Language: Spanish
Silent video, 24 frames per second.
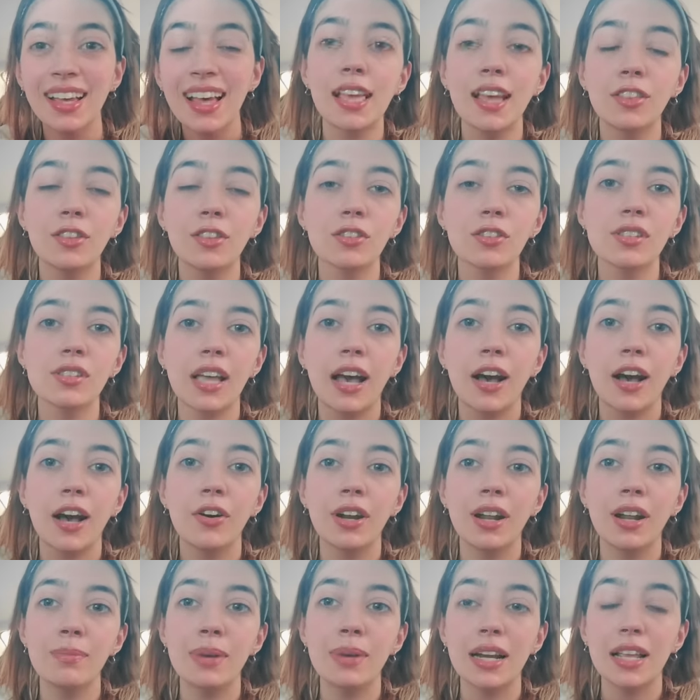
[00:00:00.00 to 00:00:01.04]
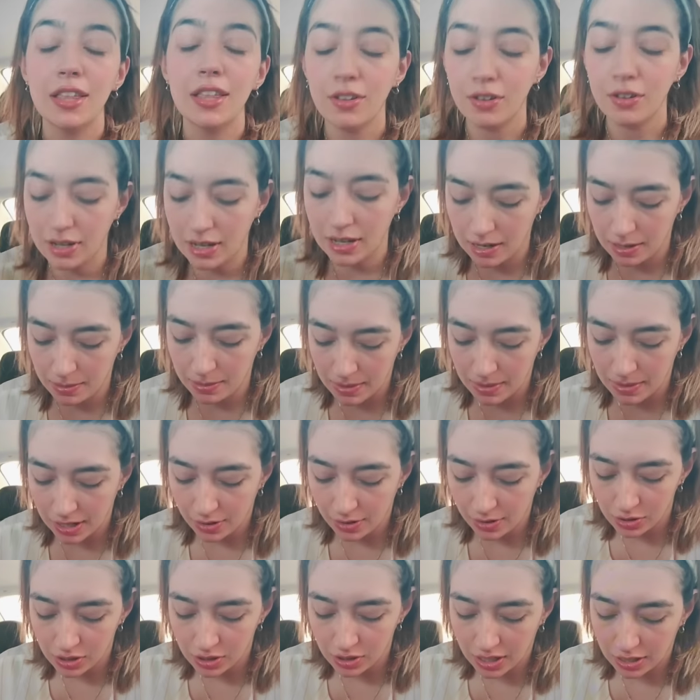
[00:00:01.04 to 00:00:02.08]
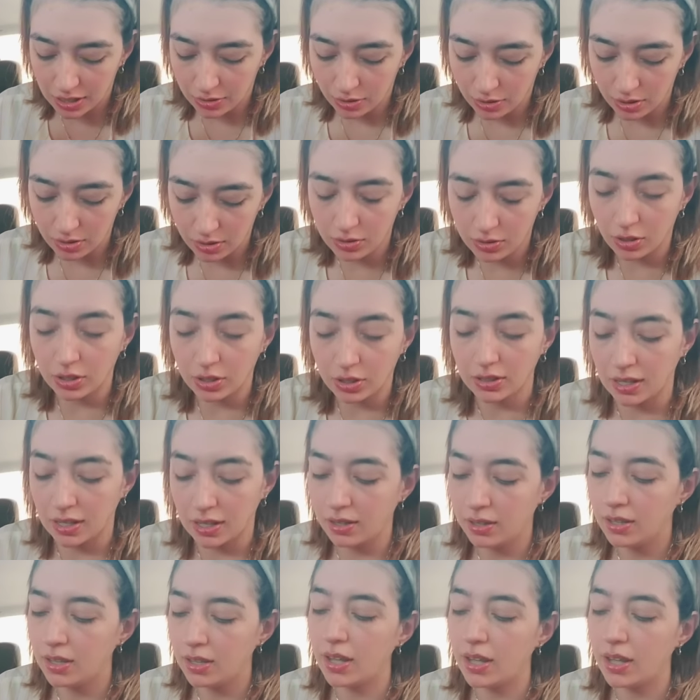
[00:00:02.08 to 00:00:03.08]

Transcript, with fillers: Y entonces ahora el marido, el marido chiquito, ¿dónde está?